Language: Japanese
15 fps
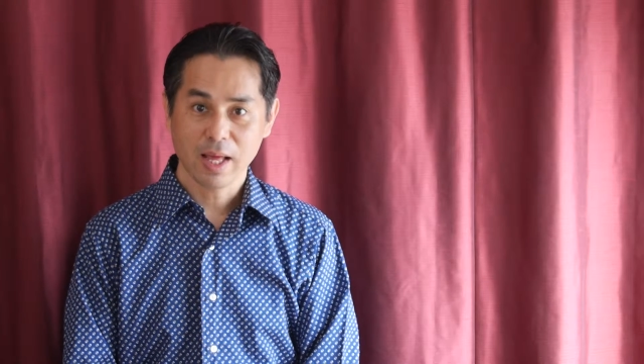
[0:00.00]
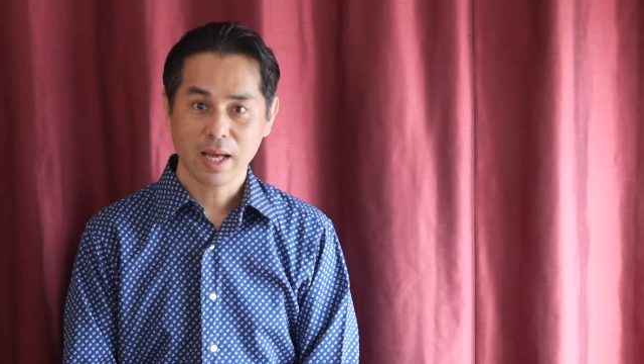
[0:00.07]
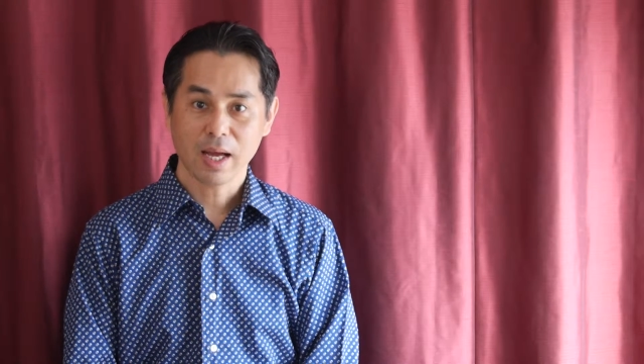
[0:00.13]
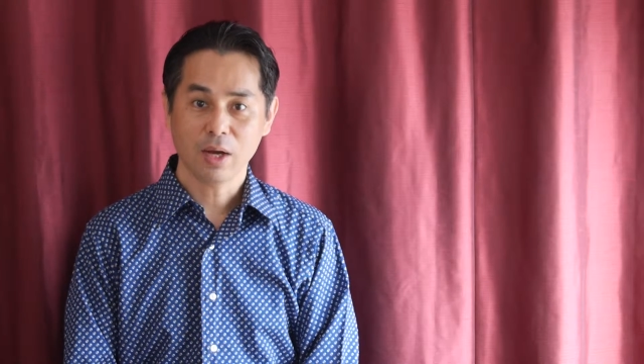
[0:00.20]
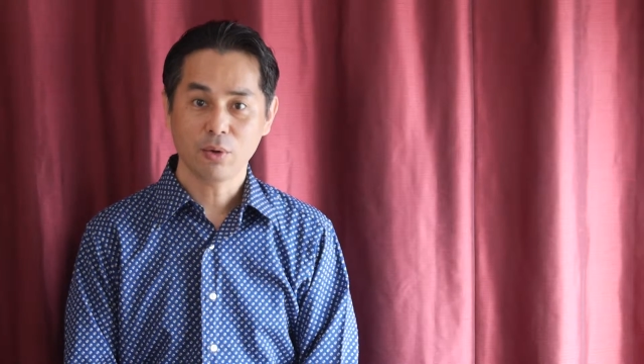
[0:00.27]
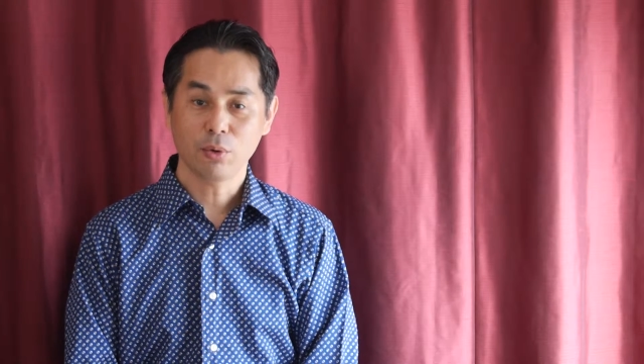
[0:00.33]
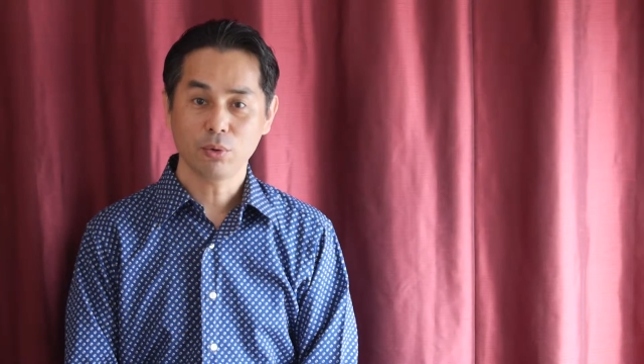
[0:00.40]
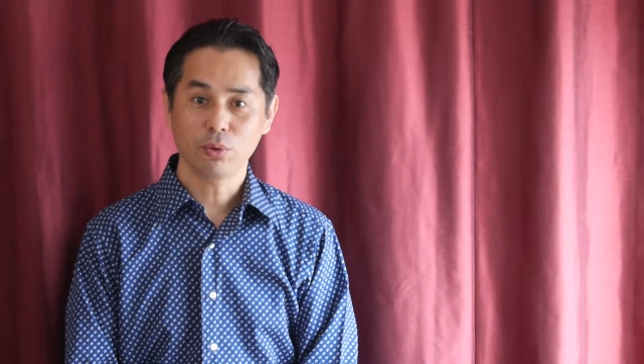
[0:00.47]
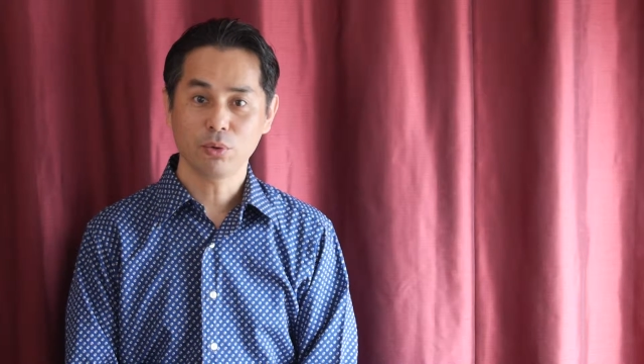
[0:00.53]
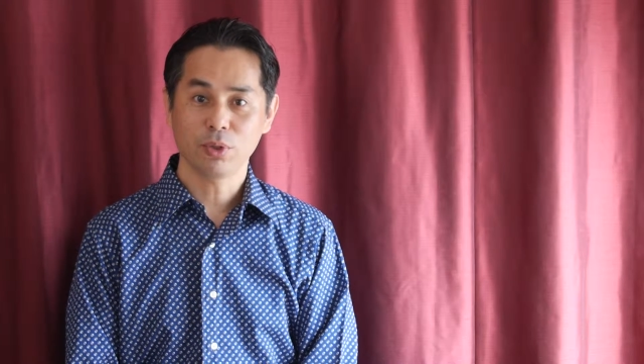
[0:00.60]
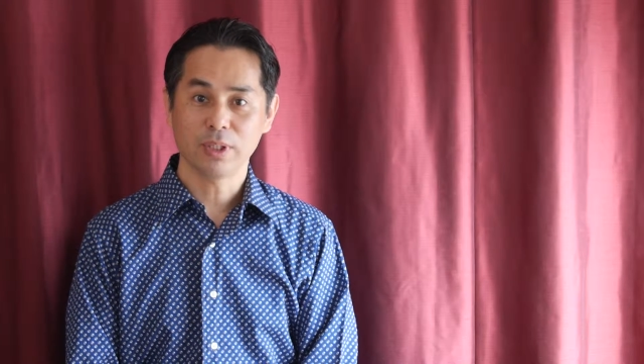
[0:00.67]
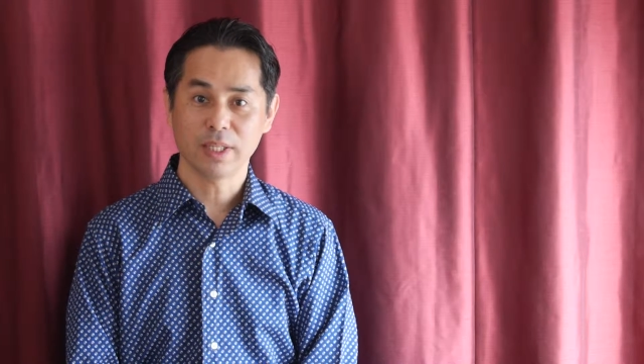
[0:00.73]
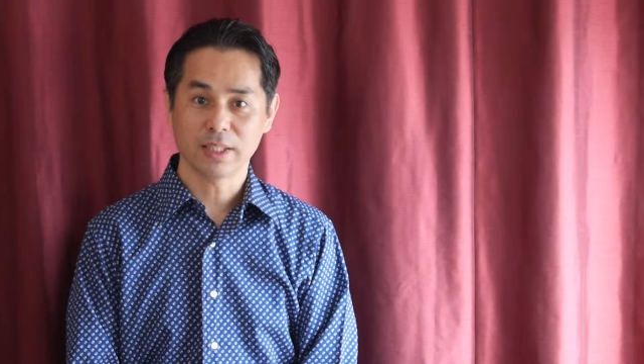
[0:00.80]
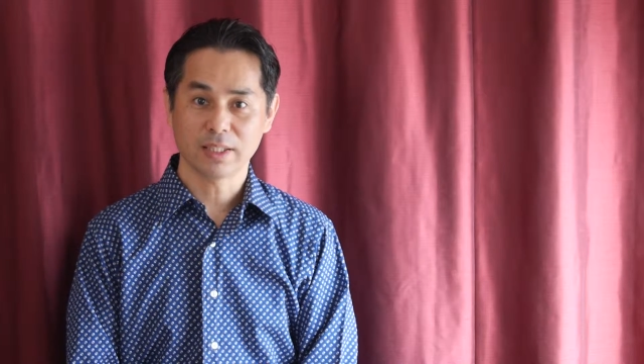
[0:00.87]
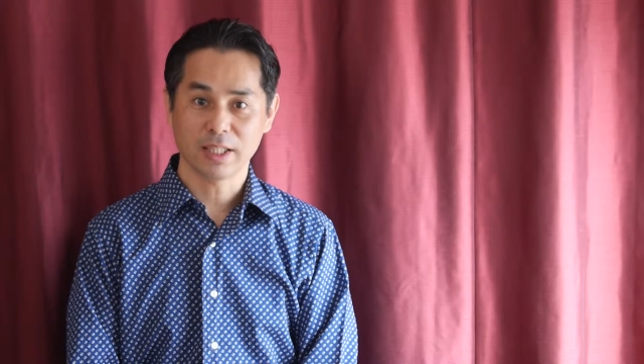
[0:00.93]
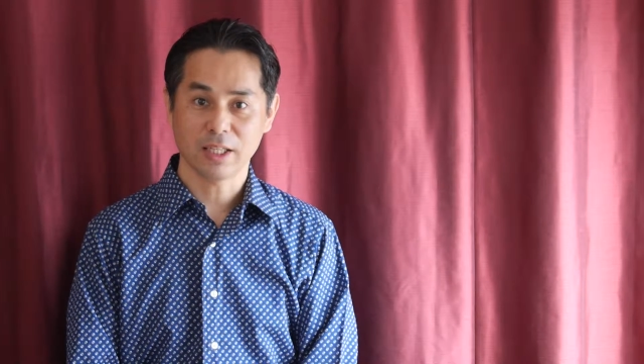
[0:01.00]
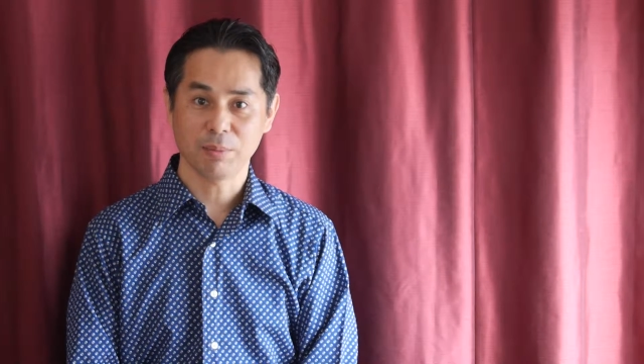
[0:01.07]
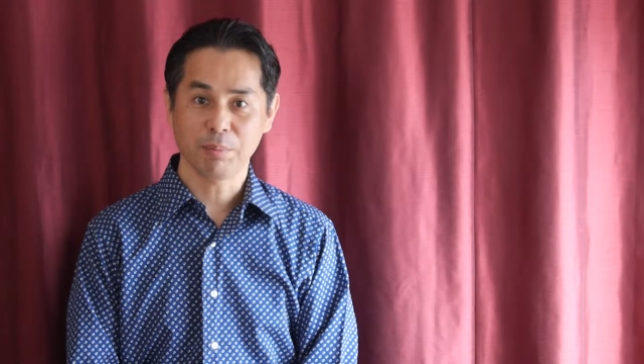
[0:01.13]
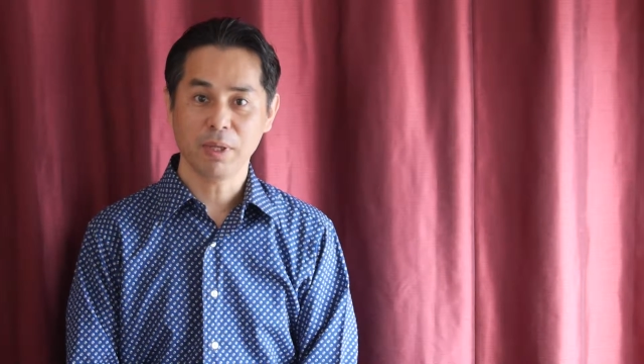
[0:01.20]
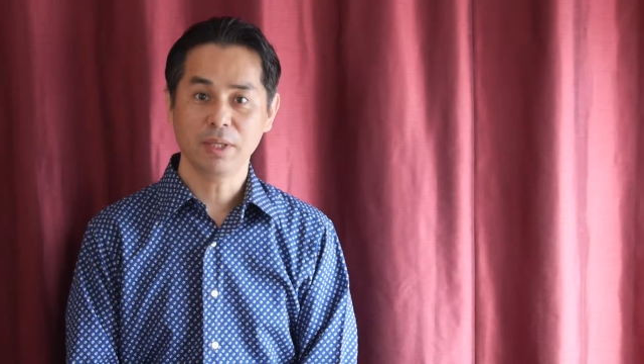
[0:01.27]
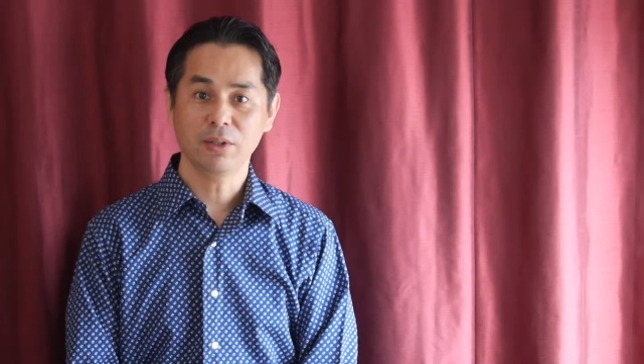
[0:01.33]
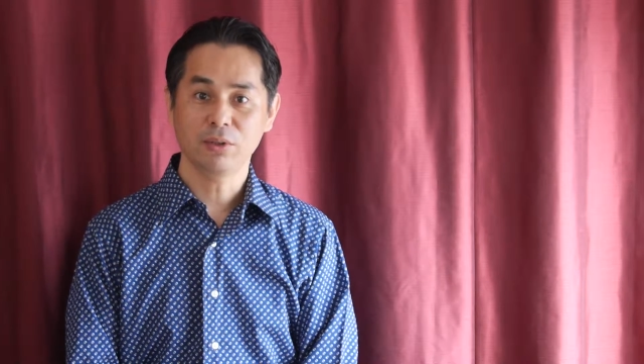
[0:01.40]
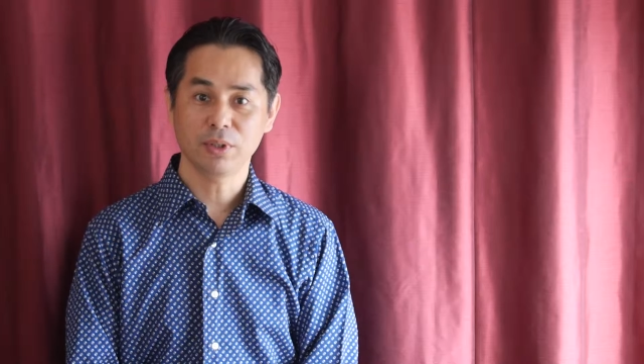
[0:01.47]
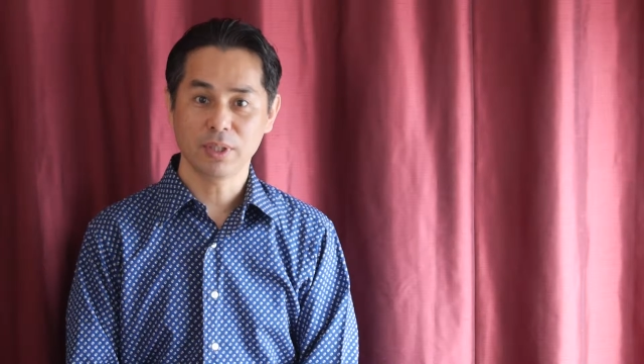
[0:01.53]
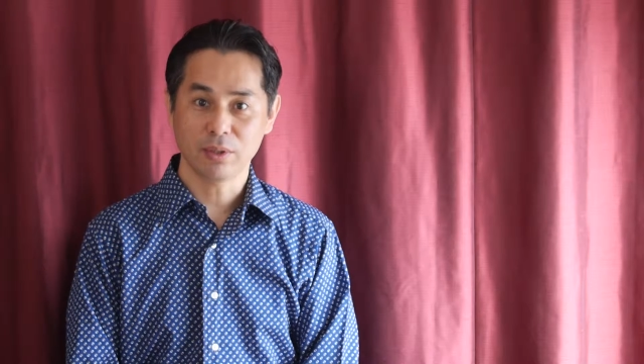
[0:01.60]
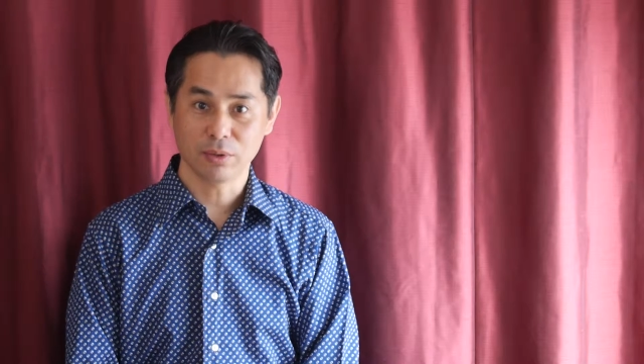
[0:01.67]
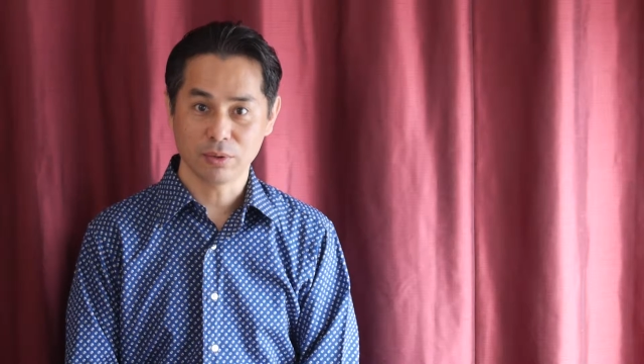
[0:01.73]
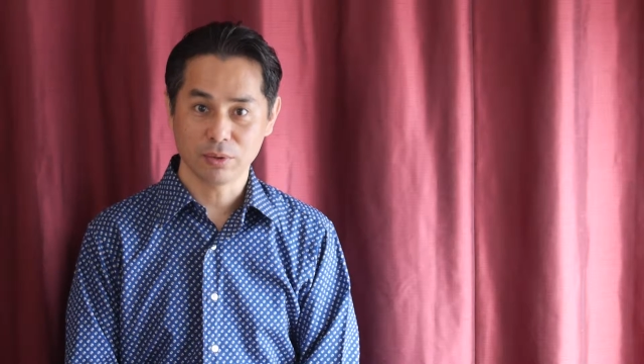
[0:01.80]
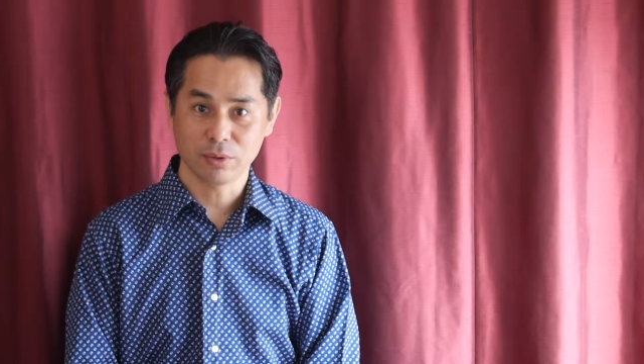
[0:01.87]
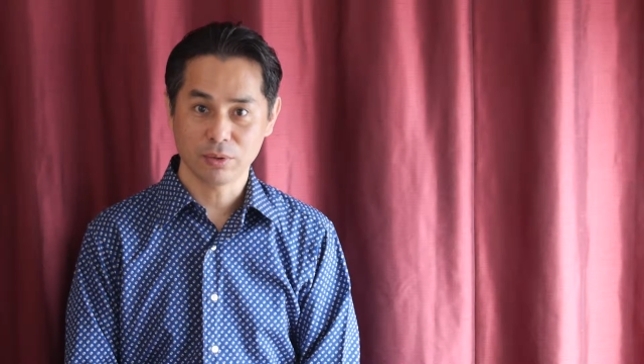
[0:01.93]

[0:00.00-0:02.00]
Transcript: 過呼吸になったりパニックになる